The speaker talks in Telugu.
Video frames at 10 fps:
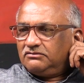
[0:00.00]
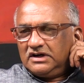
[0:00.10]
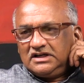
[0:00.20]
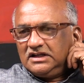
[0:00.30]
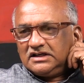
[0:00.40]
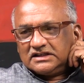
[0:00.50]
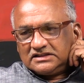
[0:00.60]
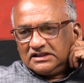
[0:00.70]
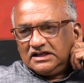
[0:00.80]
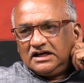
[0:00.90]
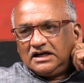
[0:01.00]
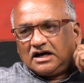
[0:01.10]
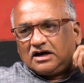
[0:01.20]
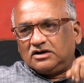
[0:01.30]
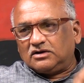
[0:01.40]
వాటిని ఖచ్చితంగా
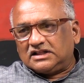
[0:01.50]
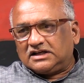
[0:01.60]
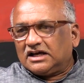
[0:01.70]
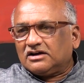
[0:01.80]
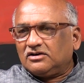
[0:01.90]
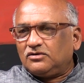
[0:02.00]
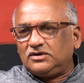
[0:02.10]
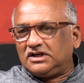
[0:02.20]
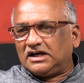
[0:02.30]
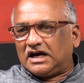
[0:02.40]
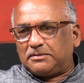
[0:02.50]
వాళ్ళు అధికారంలో ఉంటే